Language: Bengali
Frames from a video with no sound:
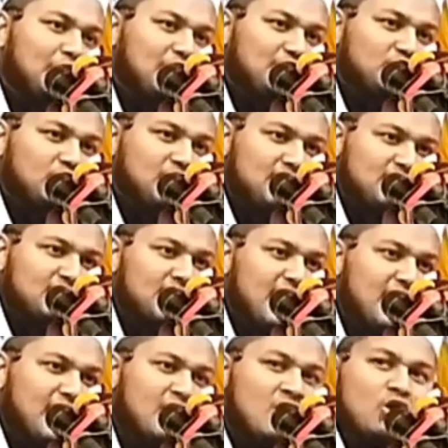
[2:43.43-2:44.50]
দূরে চলে
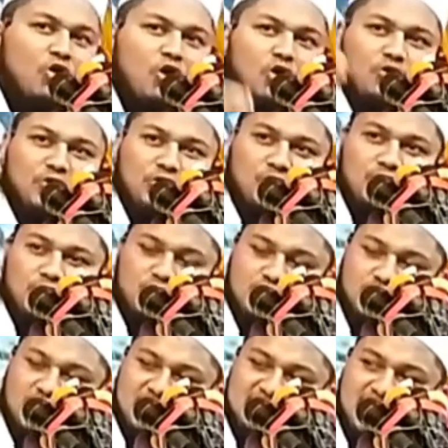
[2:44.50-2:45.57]
যায় অগুরবাবু
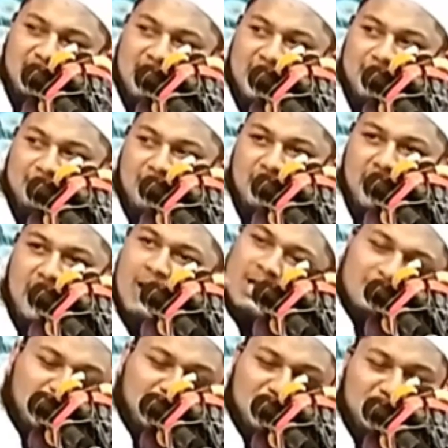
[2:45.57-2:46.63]
চলে যাওয়ার পরে
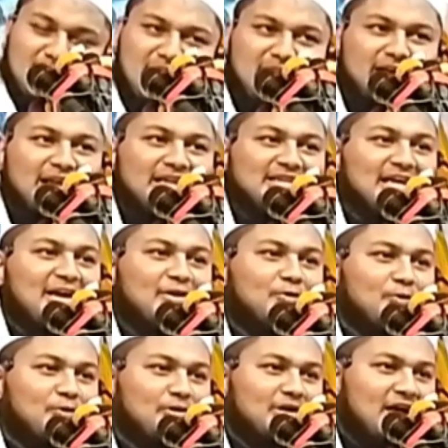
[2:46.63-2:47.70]
তখন আর নেতার
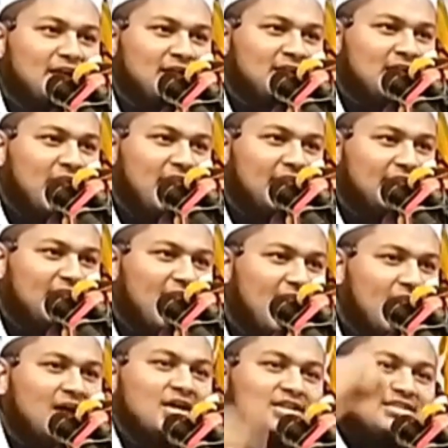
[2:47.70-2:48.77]
গুনগান গায় না
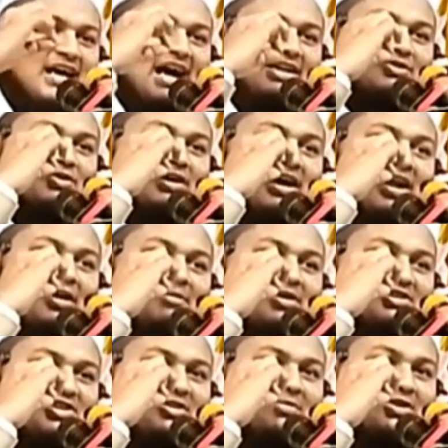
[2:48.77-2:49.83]
চা দোকানে
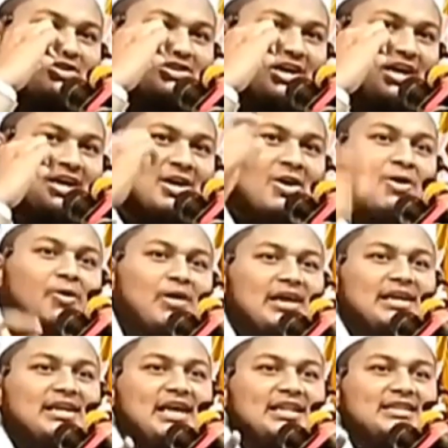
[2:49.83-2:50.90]
বসে বসে
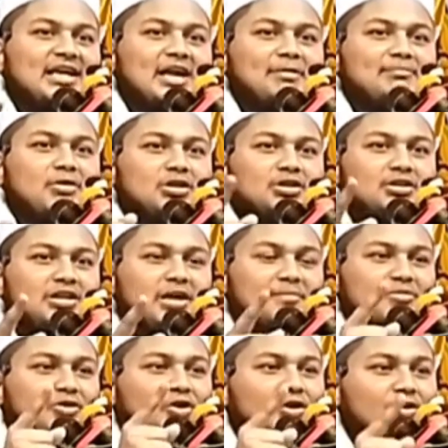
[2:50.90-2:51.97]
ওই নেতার বদনাম
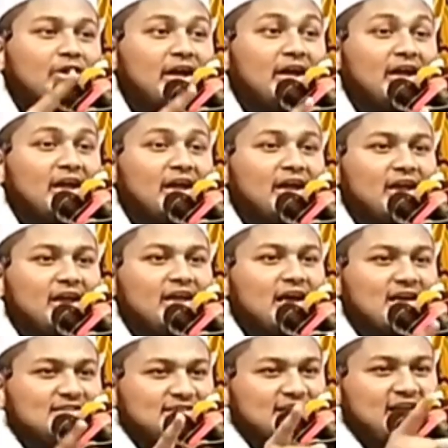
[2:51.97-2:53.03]
করে
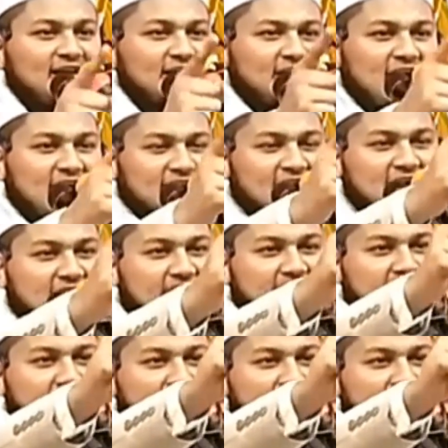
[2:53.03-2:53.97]
আছে নানা